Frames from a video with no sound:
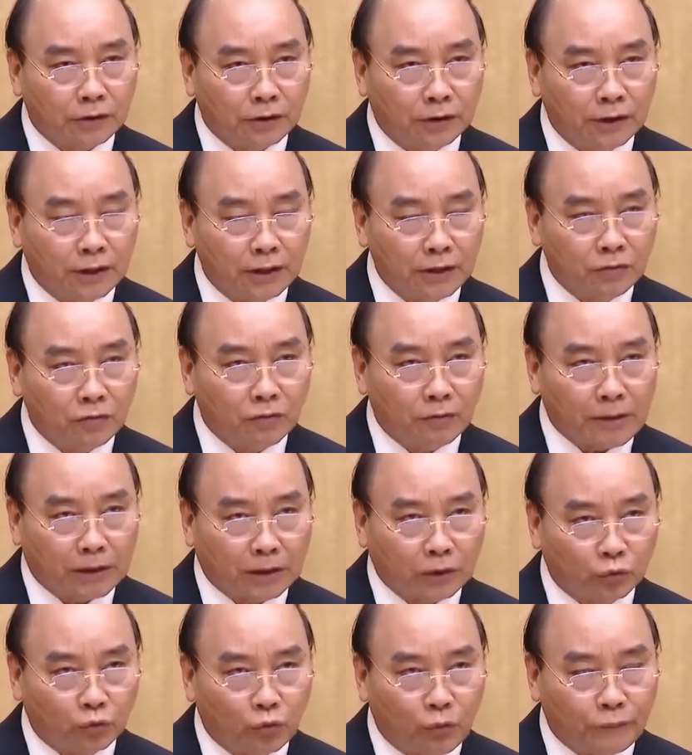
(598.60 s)
hưởng ứng của
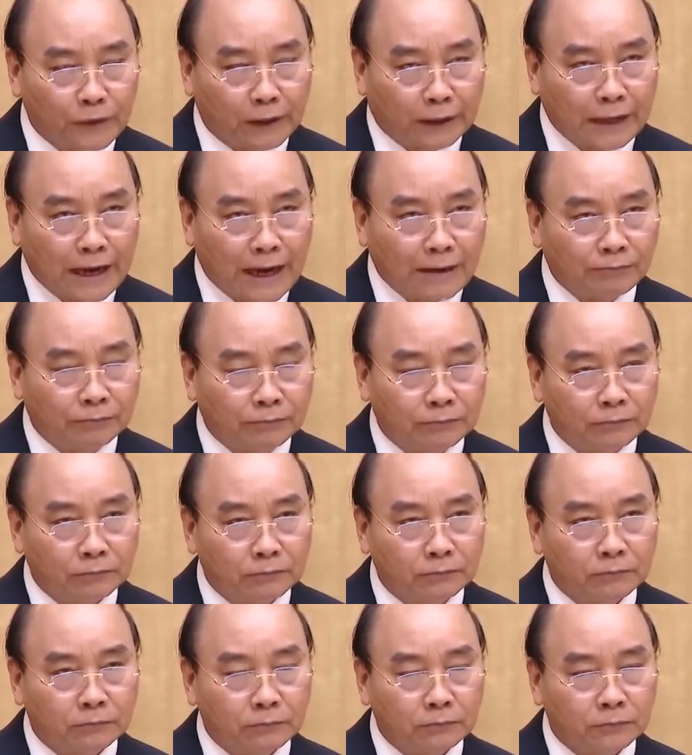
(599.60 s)
mặt trận tổ quốc Việt Nam
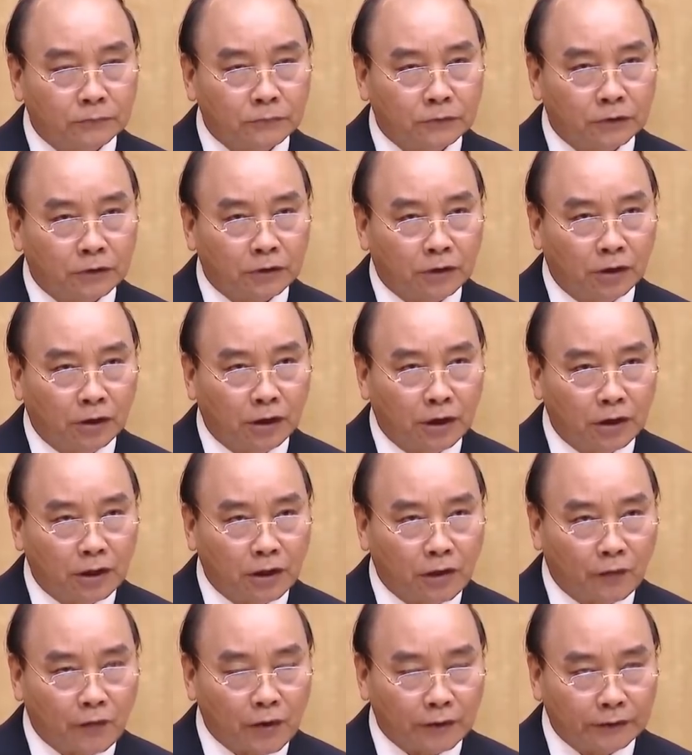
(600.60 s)
hưởng ứng
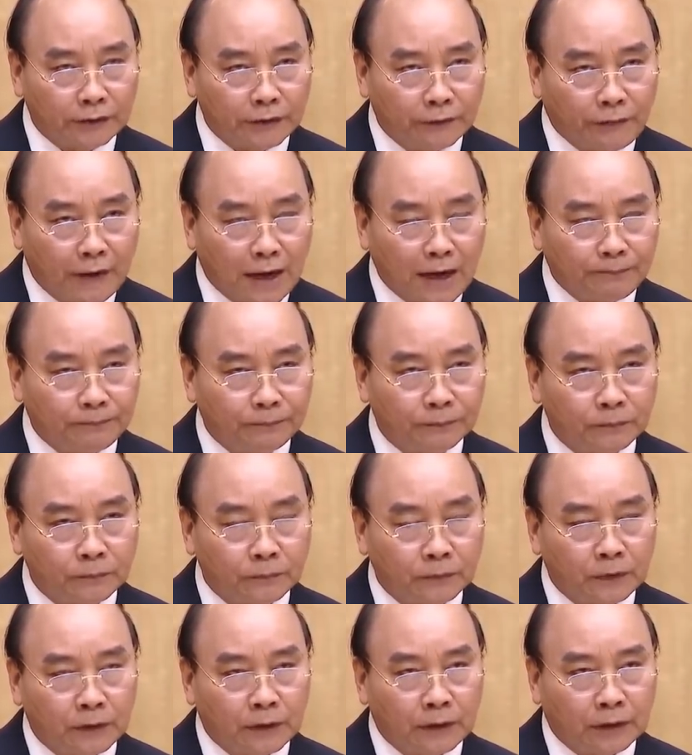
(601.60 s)
cơ quan tư pháp
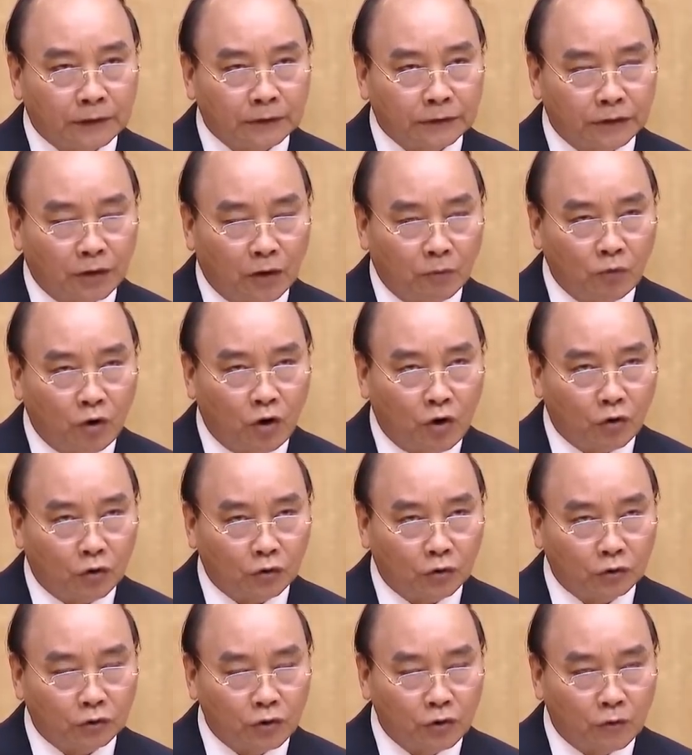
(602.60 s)
sự ủng hộ của